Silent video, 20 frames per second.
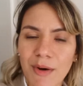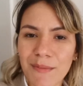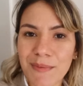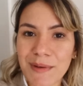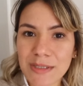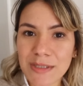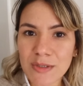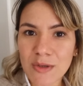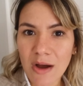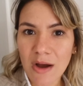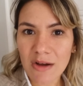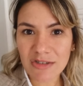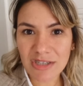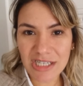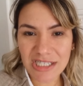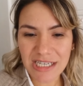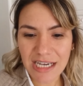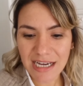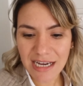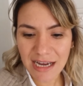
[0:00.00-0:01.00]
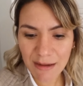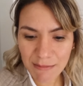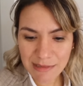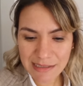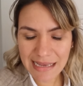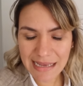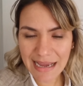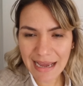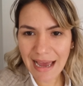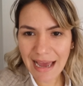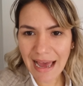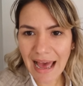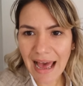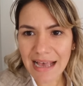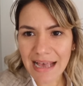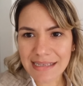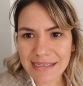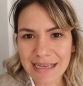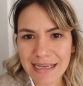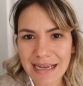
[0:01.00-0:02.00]
Bom, pessoal, já chegamos em
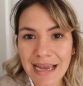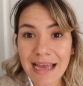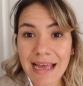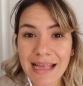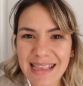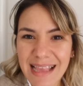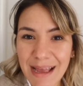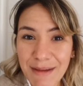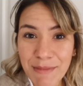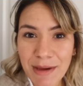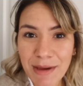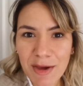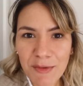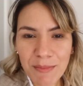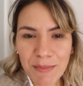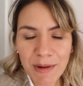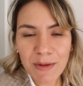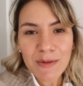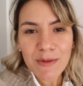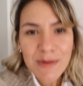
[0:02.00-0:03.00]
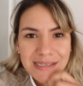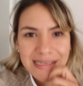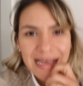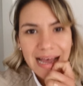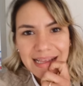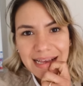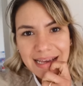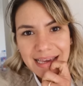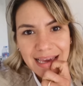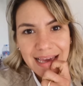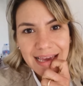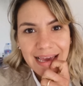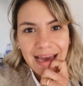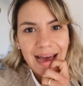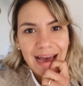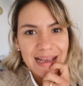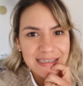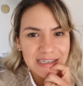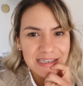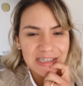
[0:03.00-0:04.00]
casa. Tá meio bagunçada aqui em
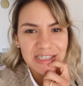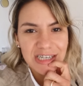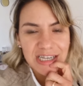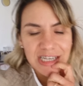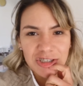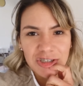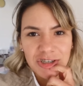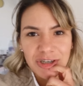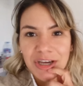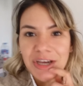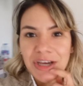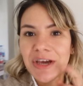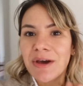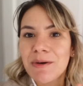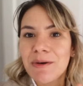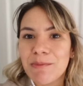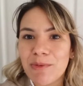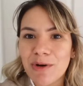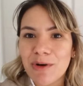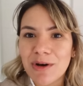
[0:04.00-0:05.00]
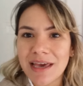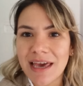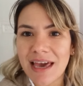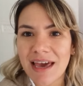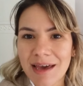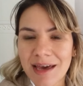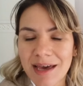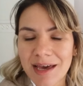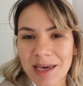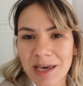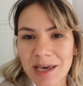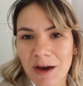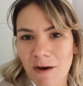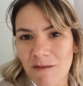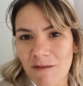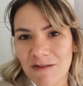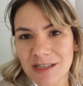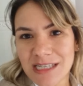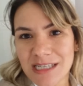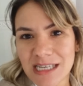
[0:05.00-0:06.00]
casa, gente, porque, que,
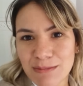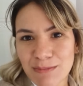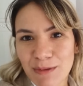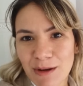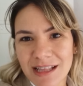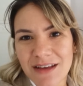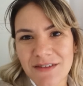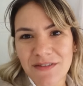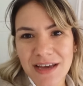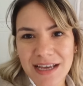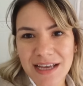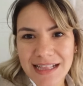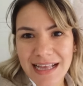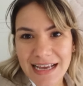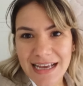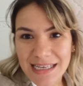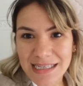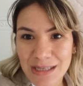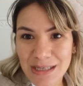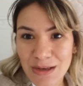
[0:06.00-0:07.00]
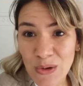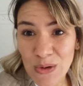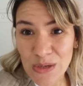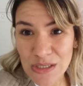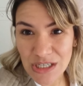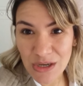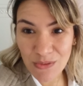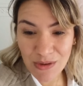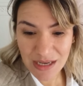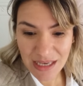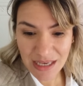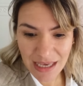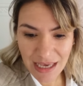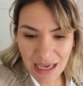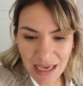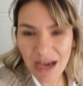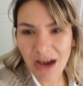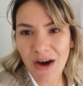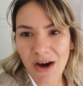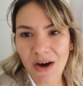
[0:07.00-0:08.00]
ó, vocês podem ver que tem esse colchão
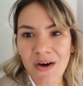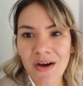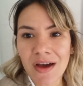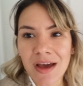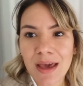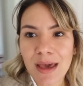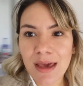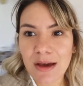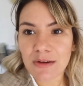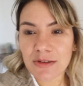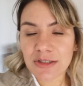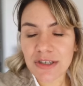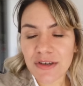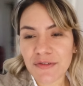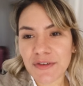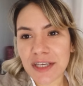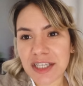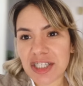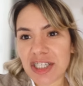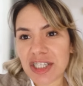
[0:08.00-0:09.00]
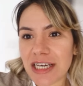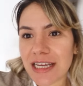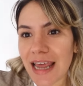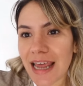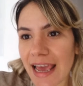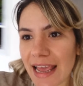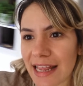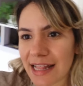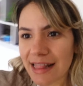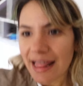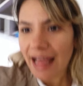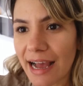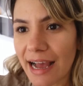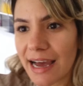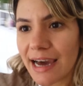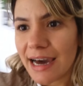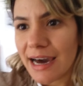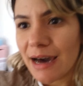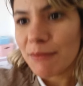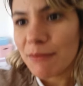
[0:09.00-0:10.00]
aqui, ó. Eu tive que tirar
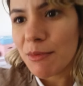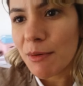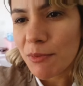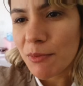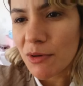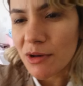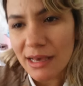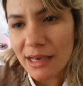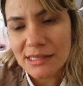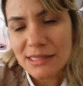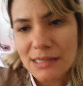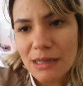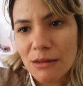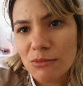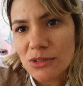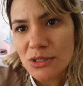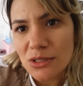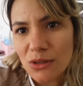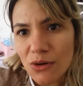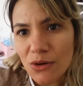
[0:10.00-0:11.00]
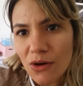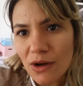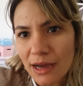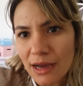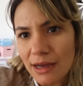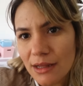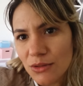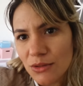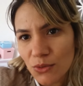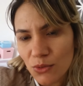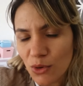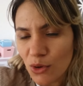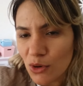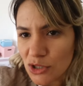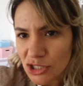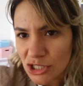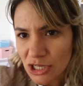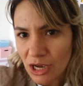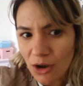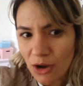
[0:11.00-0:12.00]
da cama porque estamos trocando o
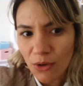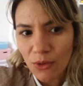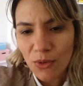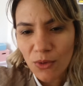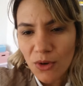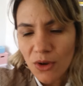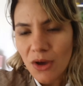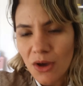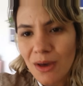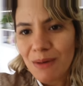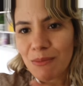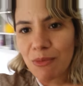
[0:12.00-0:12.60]
colchão.